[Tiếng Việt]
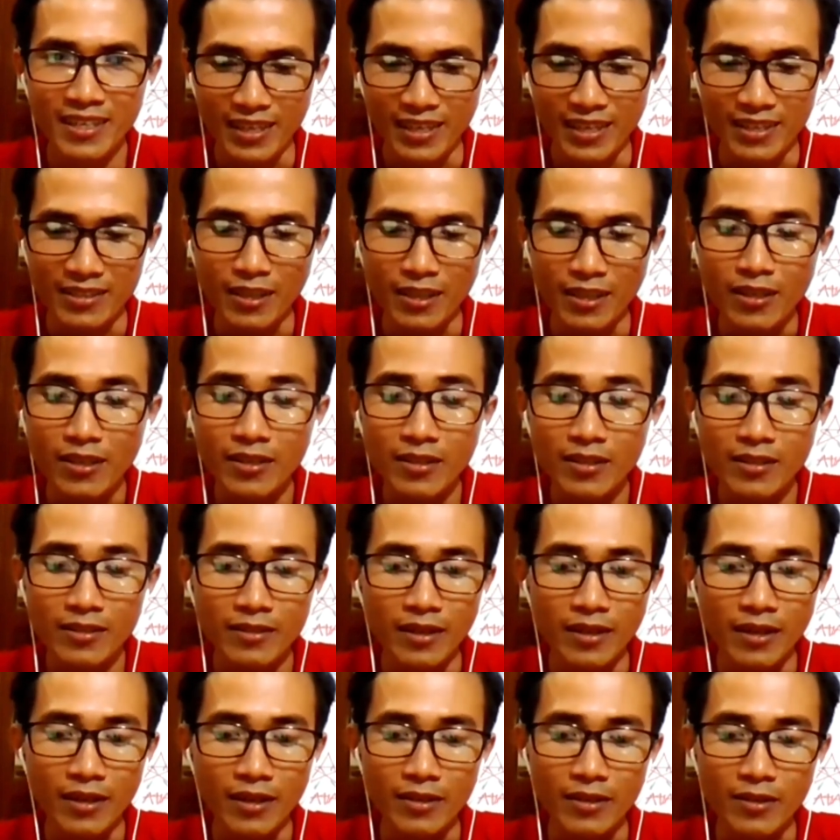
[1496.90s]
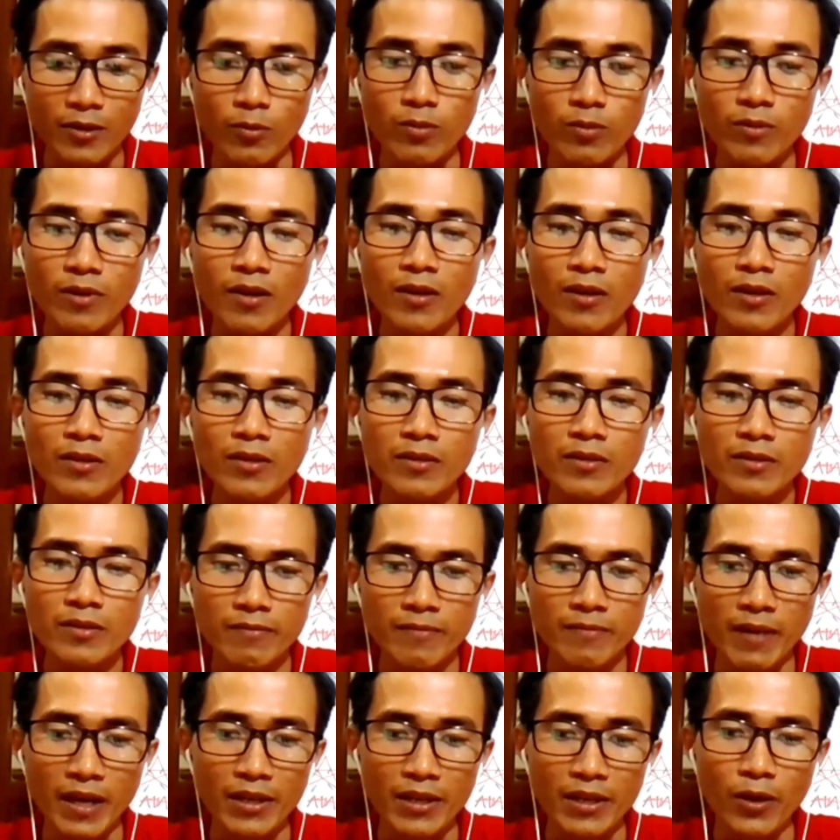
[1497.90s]
à, tân à, cũng có
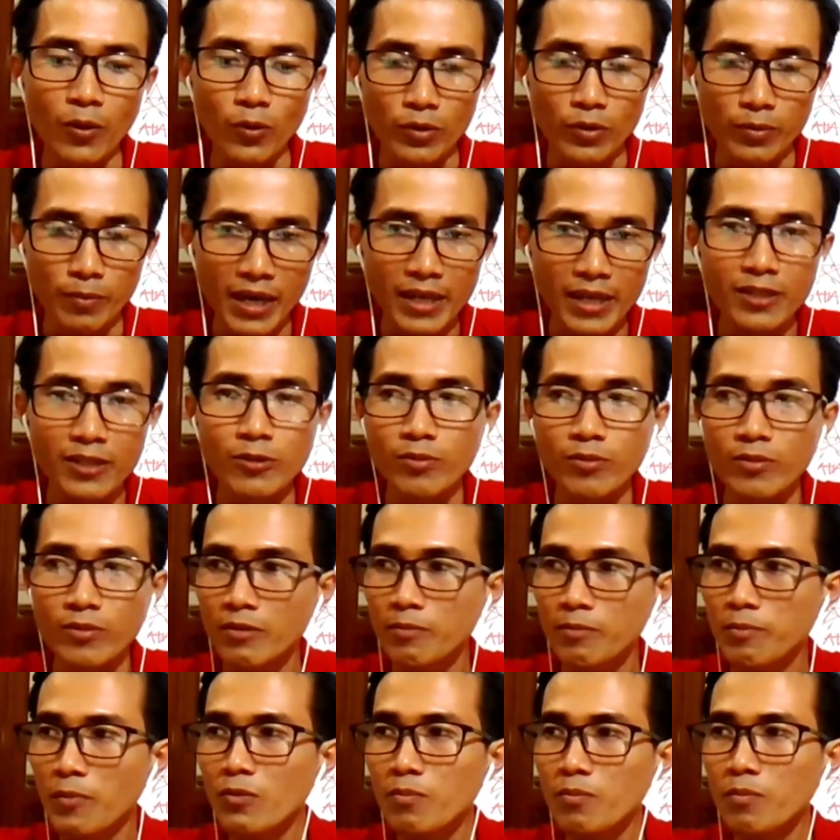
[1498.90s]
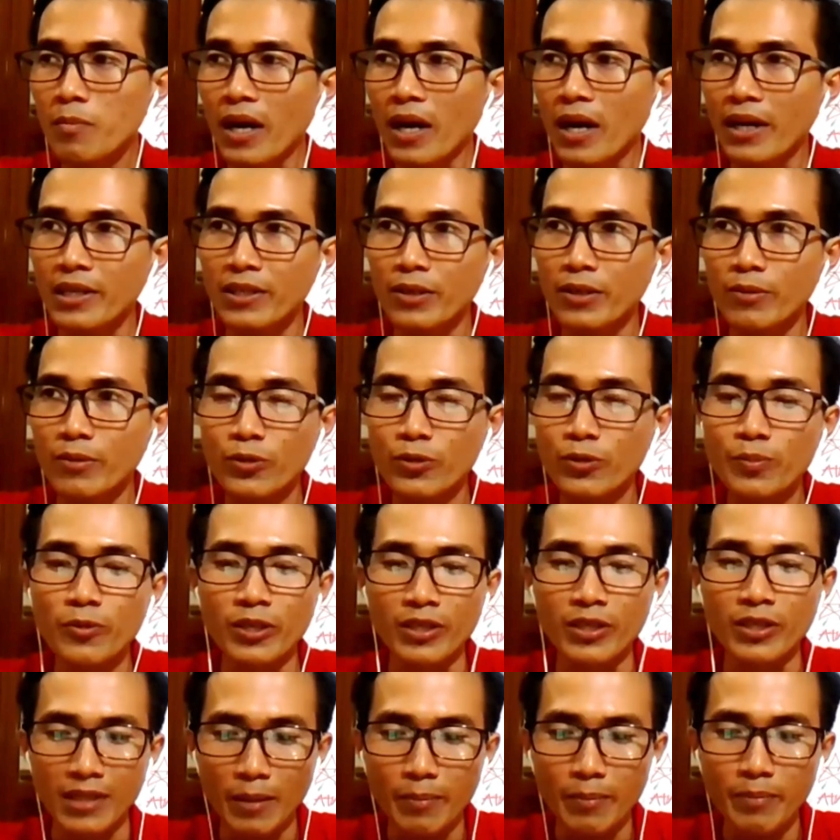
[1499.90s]
và đội bay cũng có post bài trong lúc
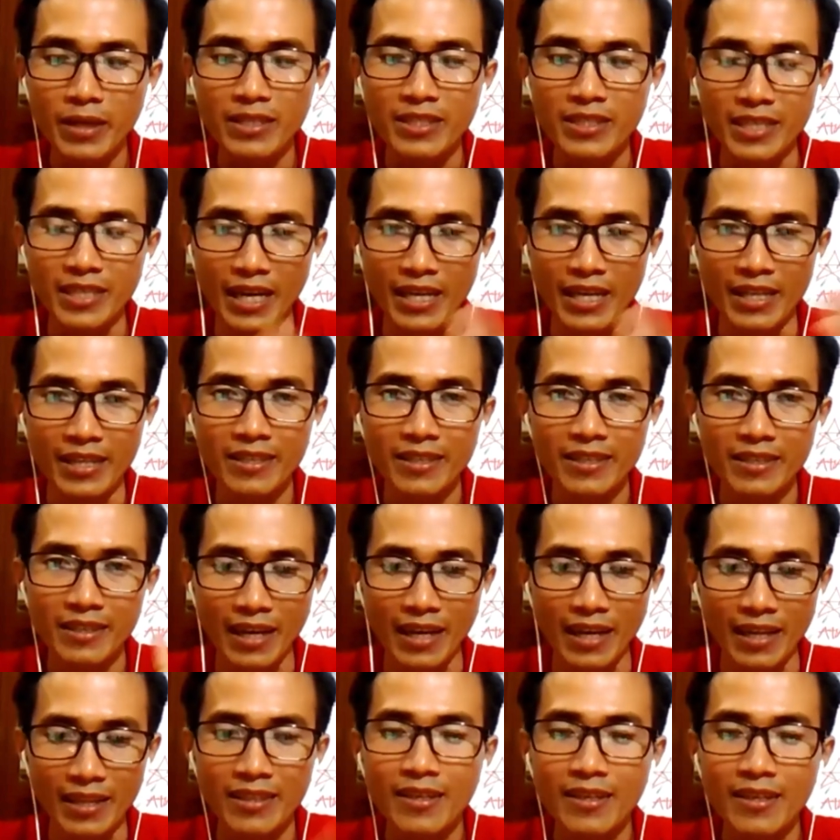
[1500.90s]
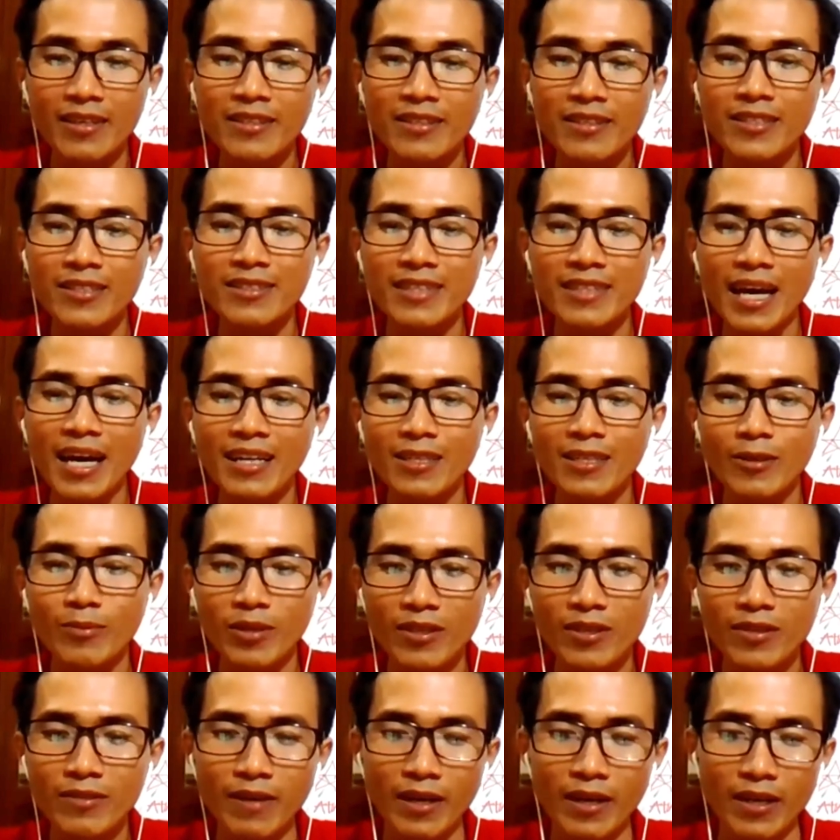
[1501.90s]
luyện tâm anh chị hãy hãy nhớ tương tác
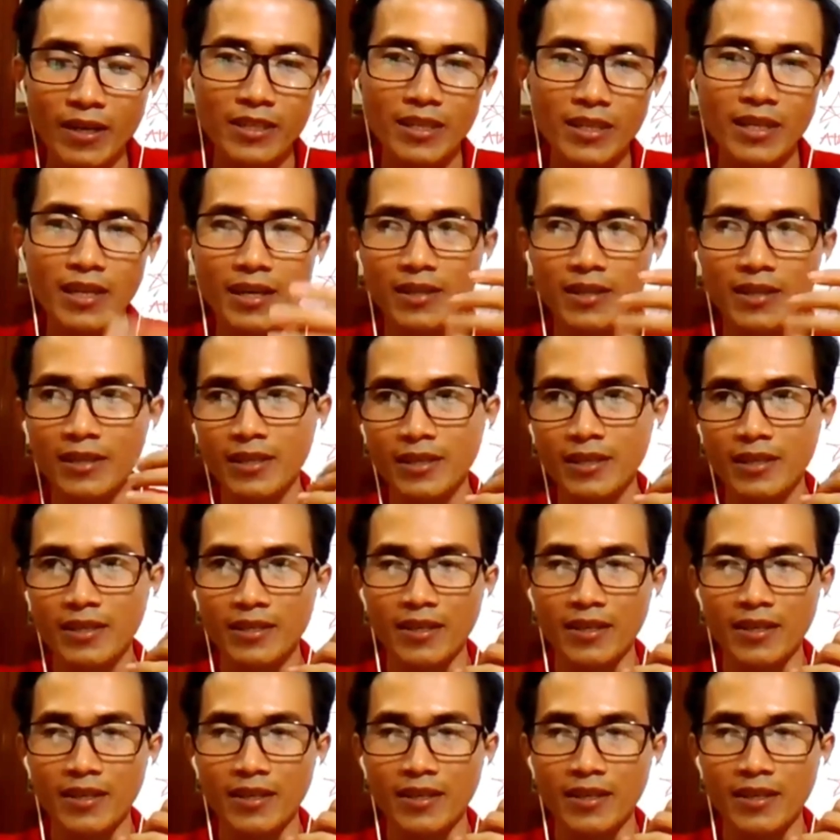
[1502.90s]
trong đó và có thể là